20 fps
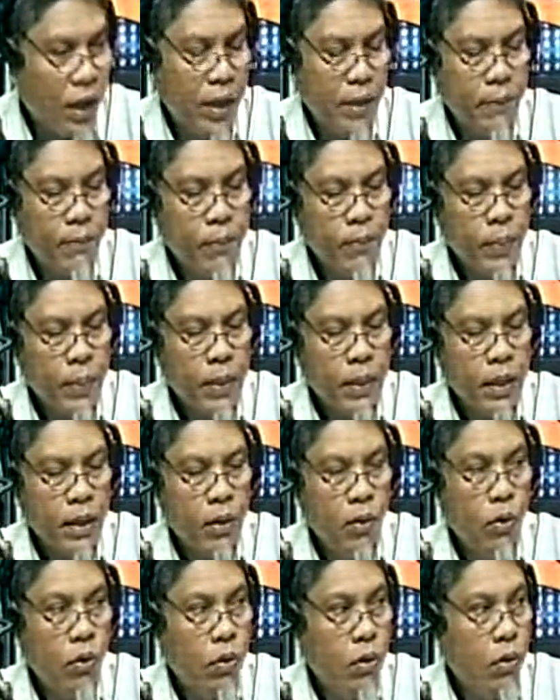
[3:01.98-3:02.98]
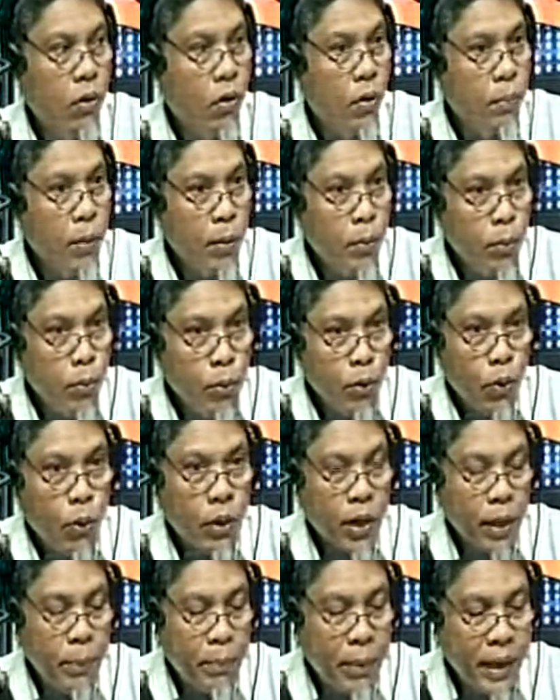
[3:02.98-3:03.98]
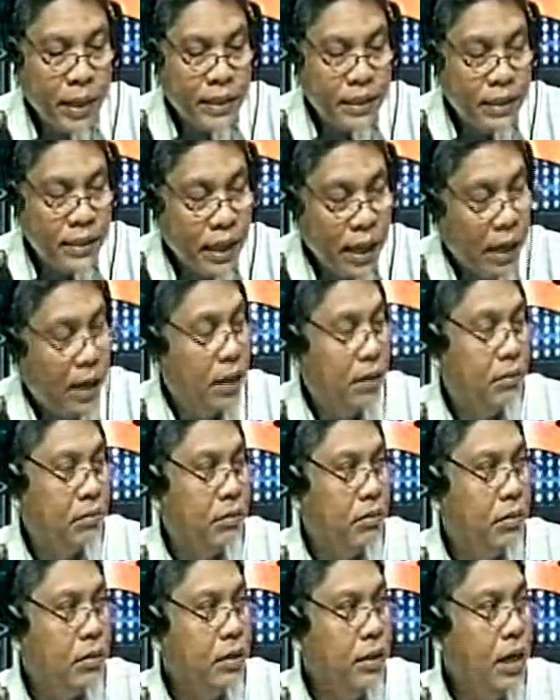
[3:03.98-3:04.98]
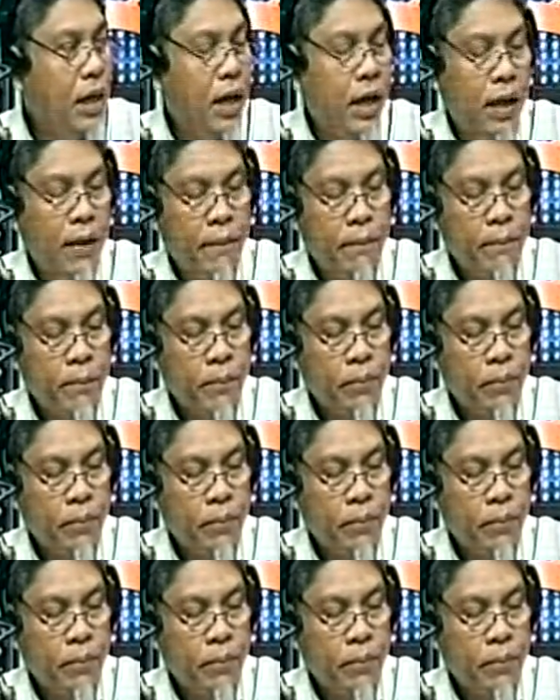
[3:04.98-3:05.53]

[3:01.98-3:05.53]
Kalifa, oh, mamumuno. O oh, mamumuno, okay, vice gerent. Yes, yeah. oh.